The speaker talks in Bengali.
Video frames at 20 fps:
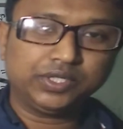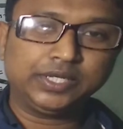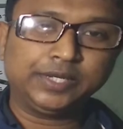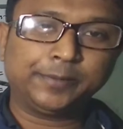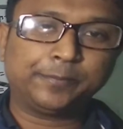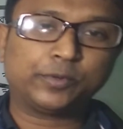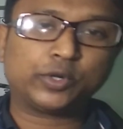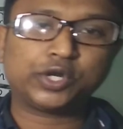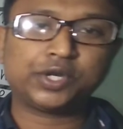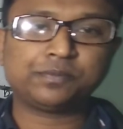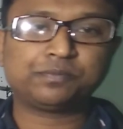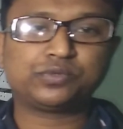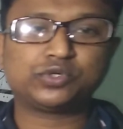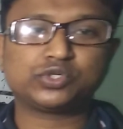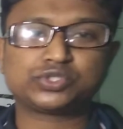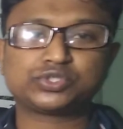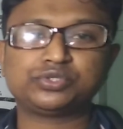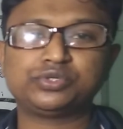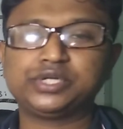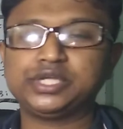ইম্পর্টেন্ট
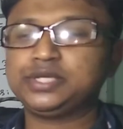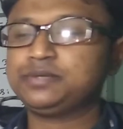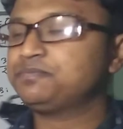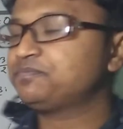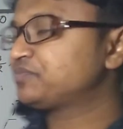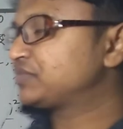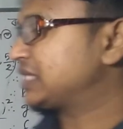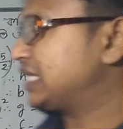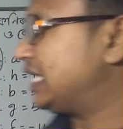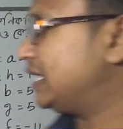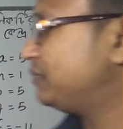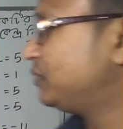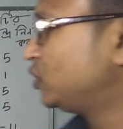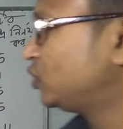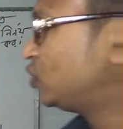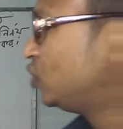প্রশ্নটি এবং